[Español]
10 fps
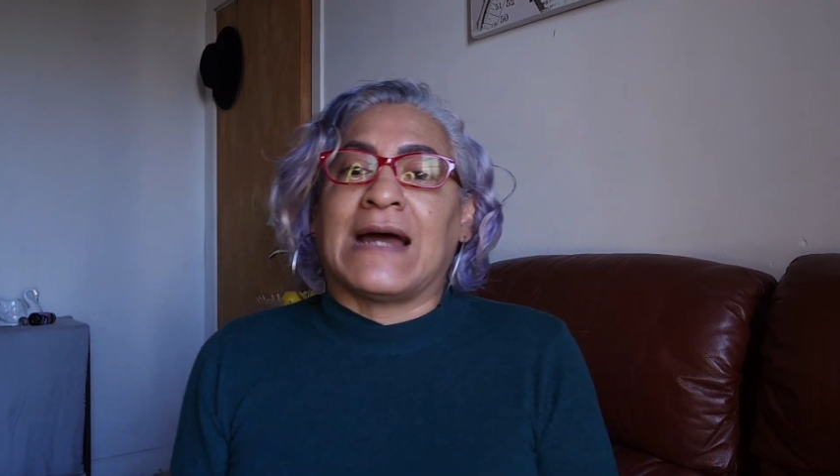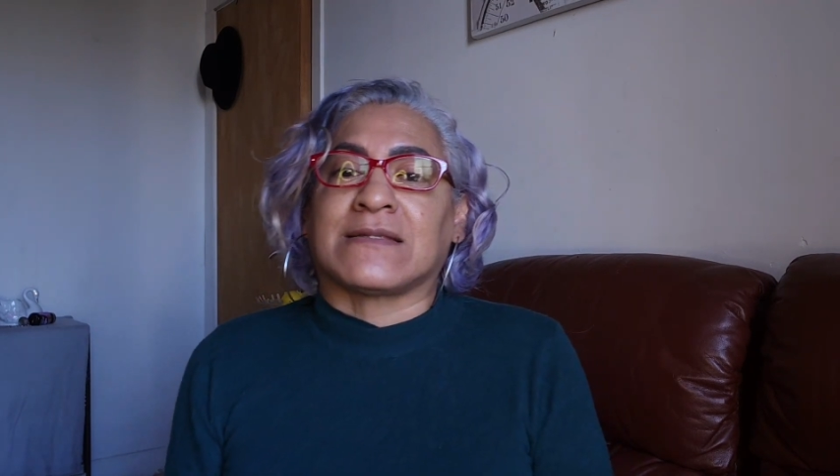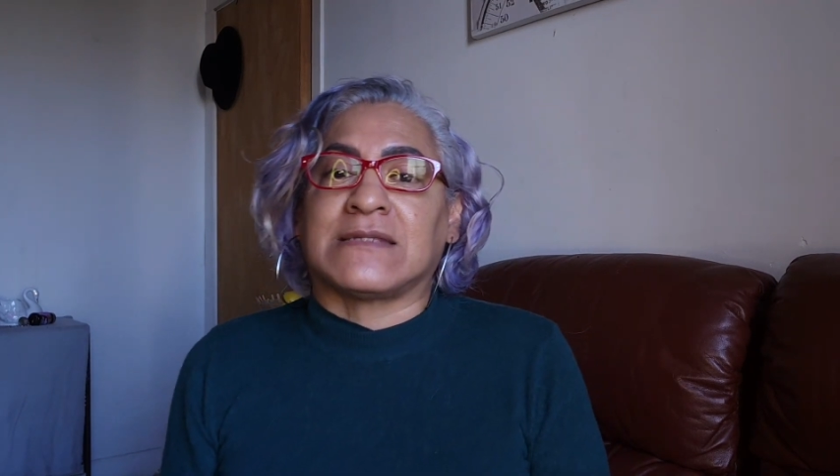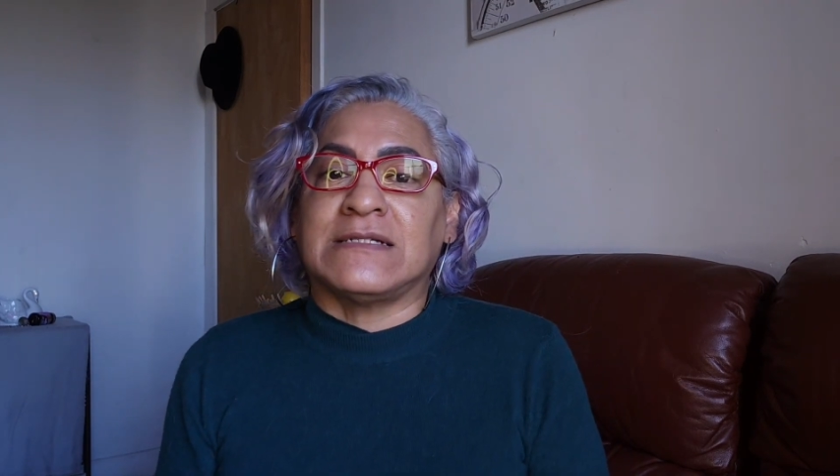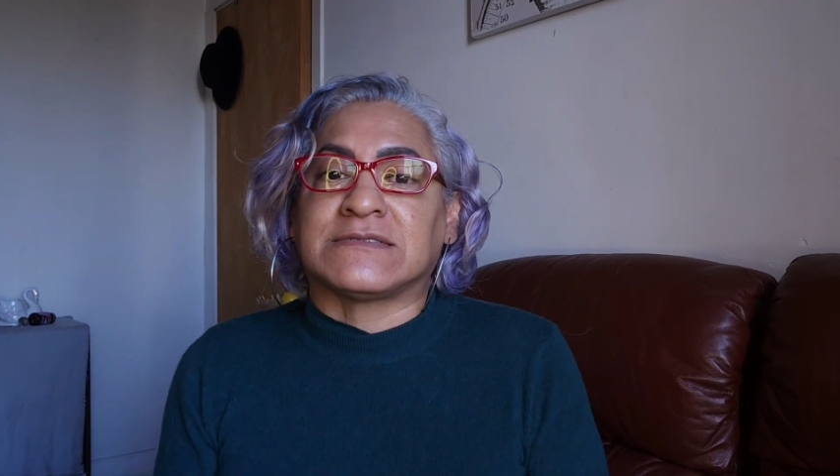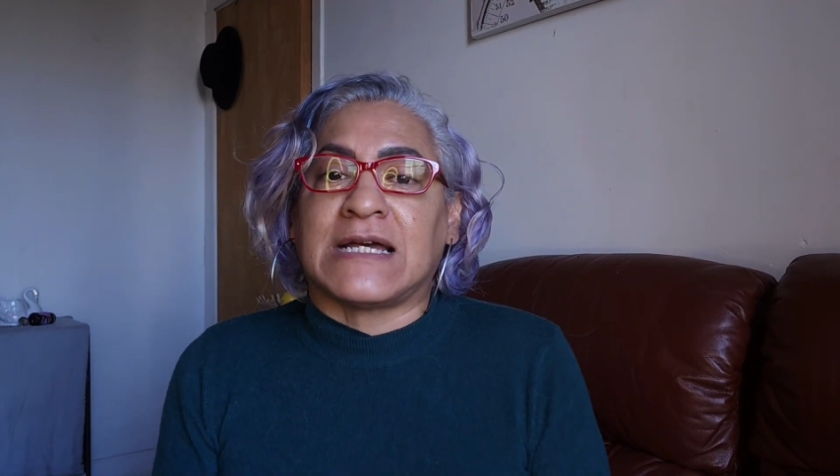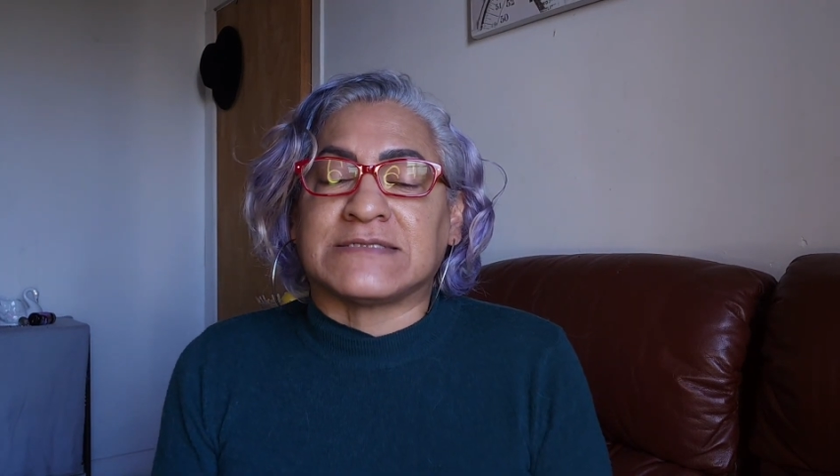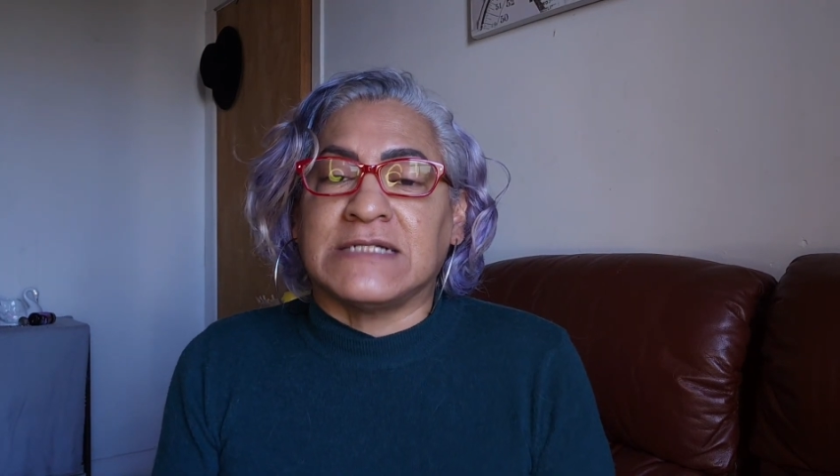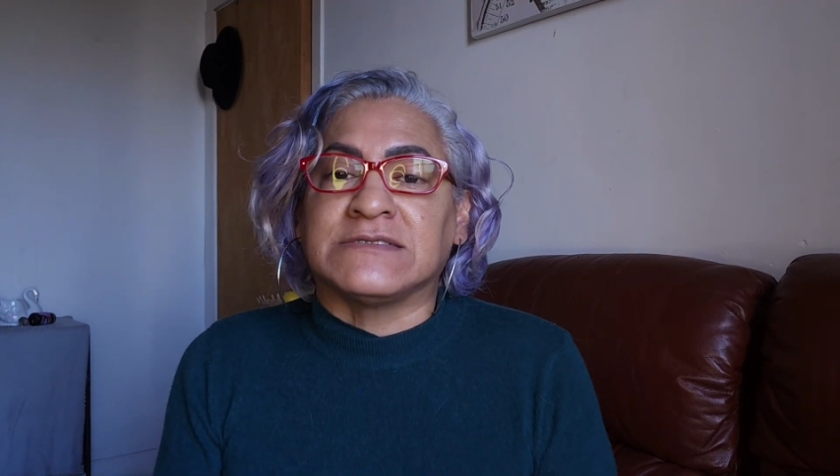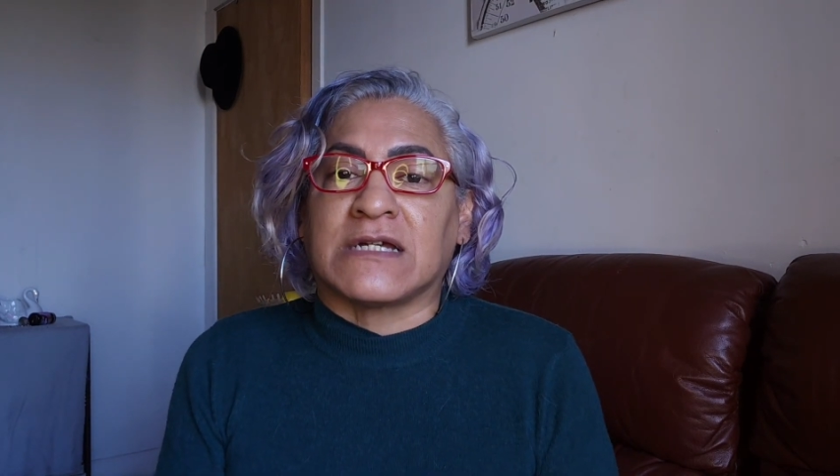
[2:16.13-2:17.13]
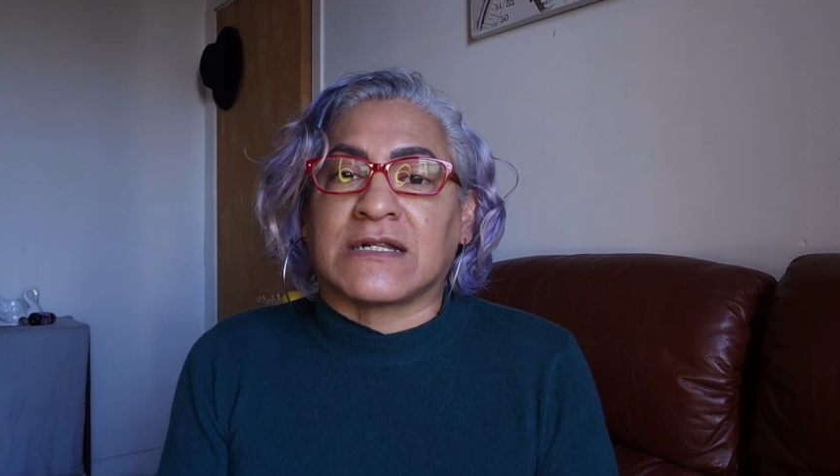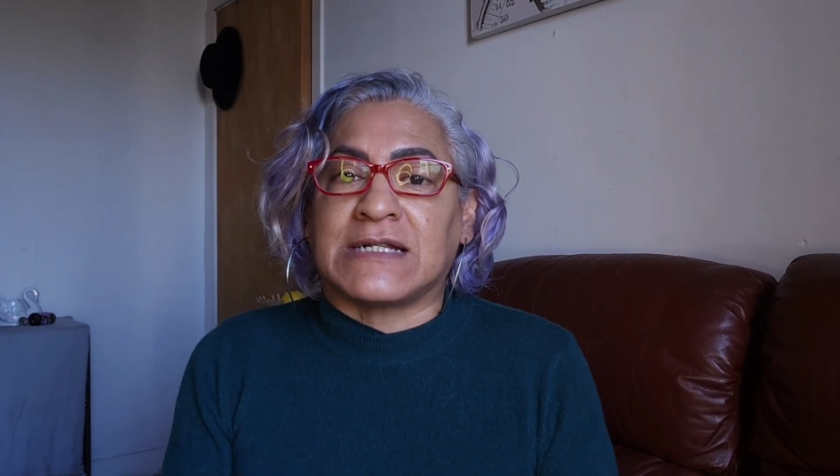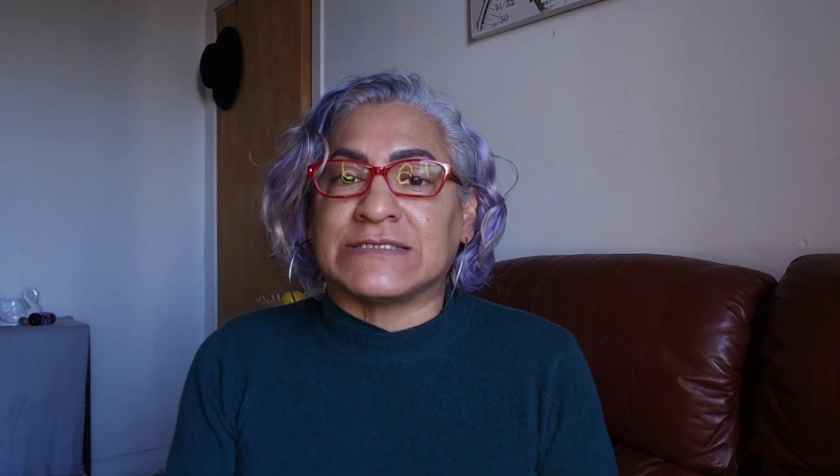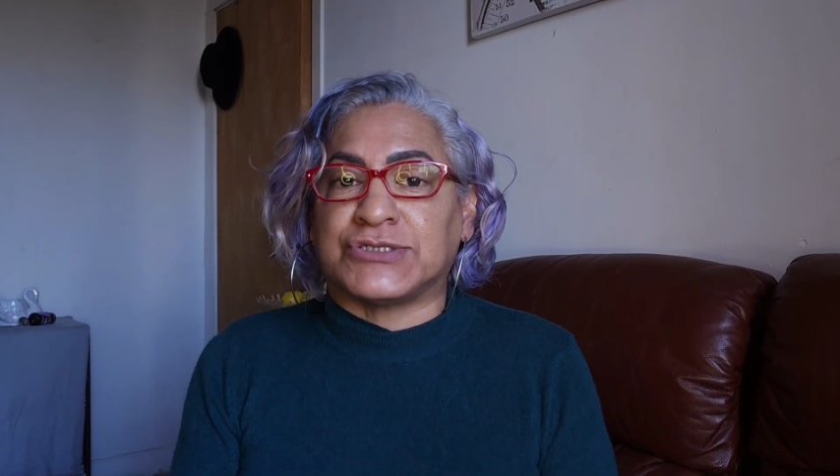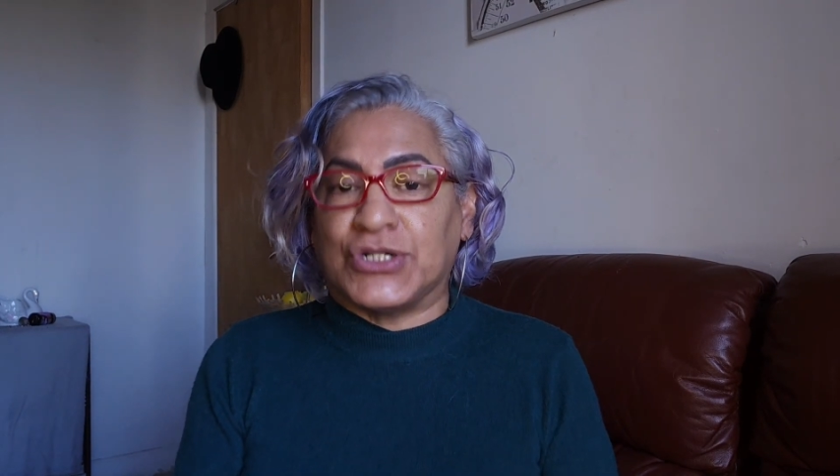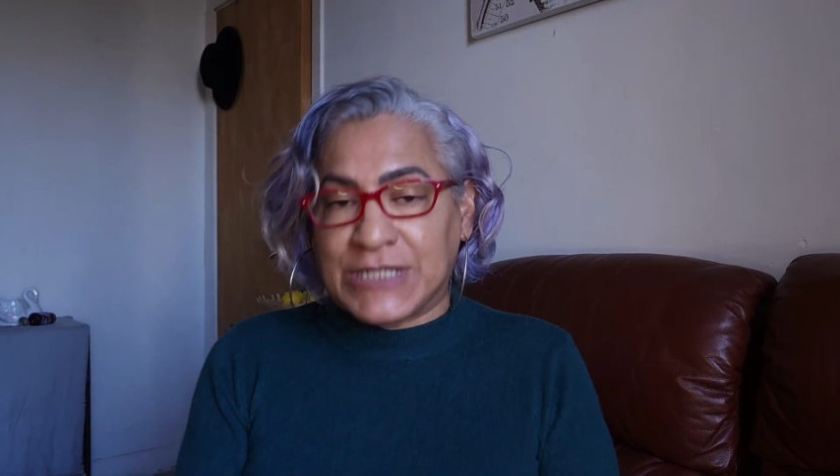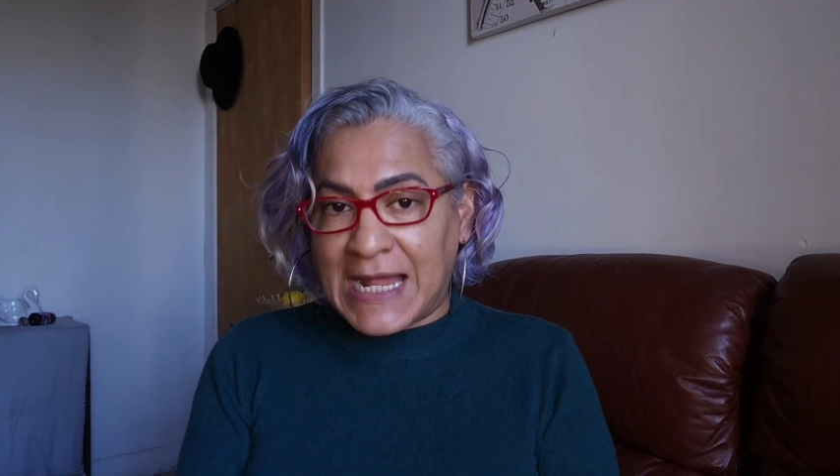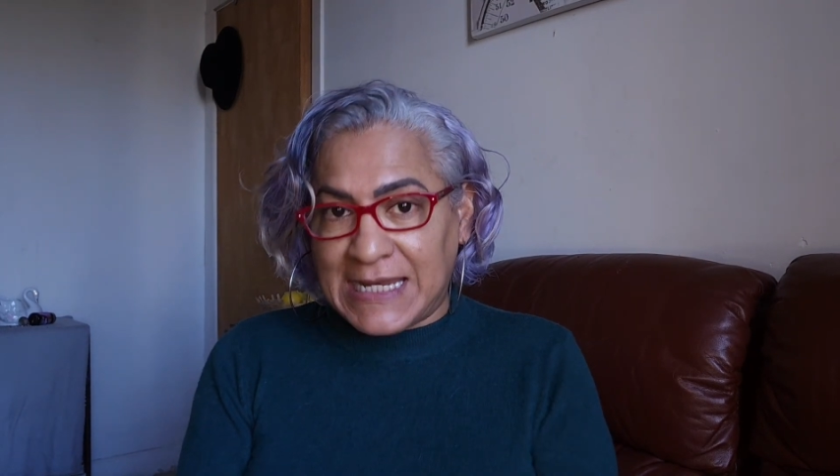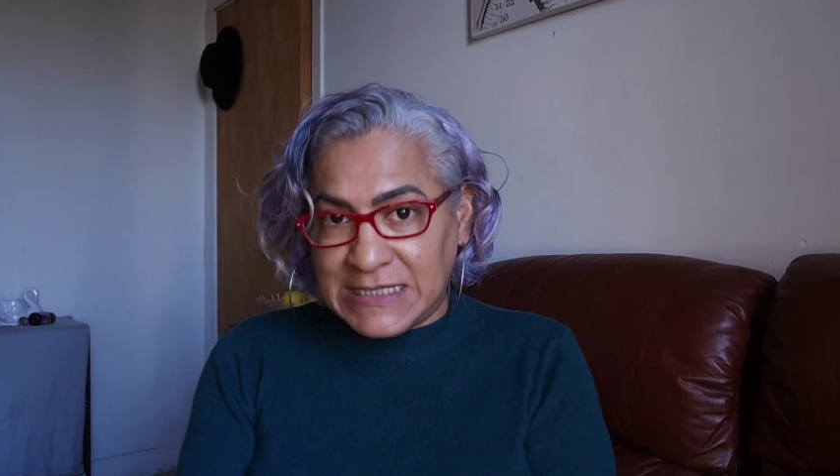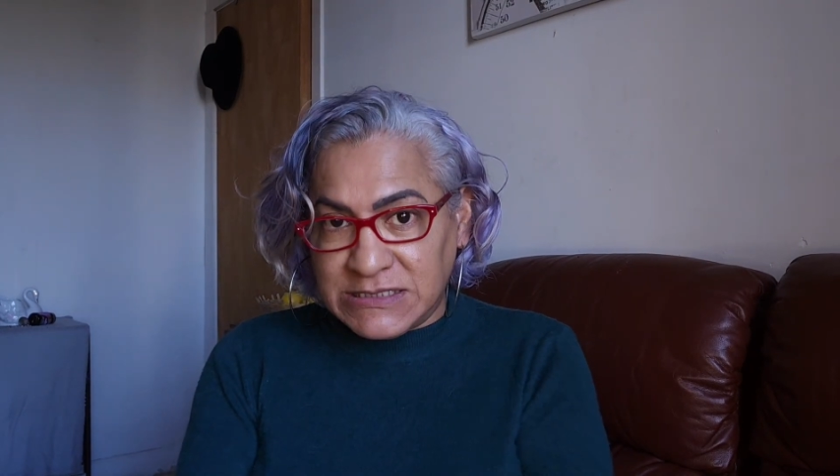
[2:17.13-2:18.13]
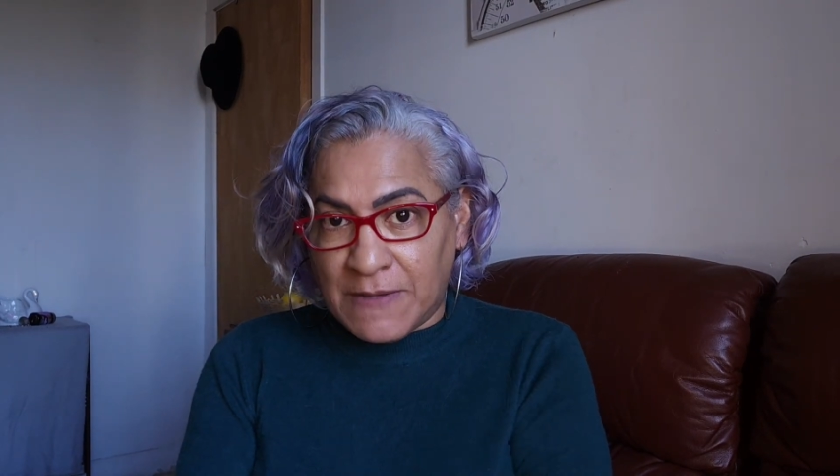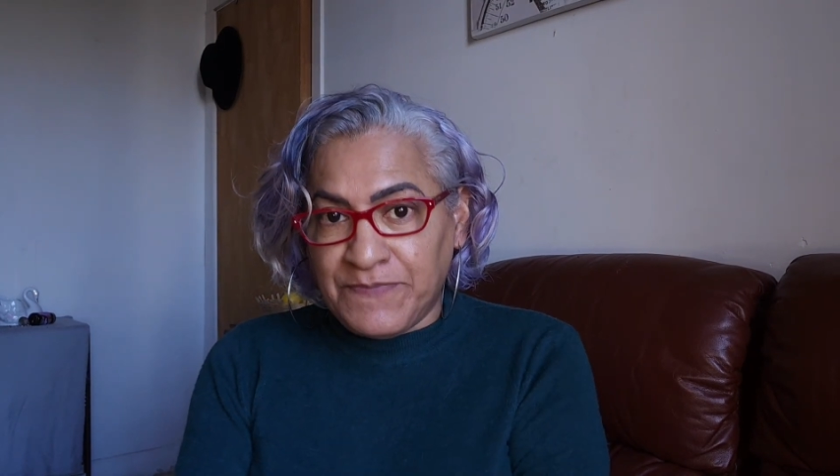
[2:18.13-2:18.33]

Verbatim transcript: artistas internacionales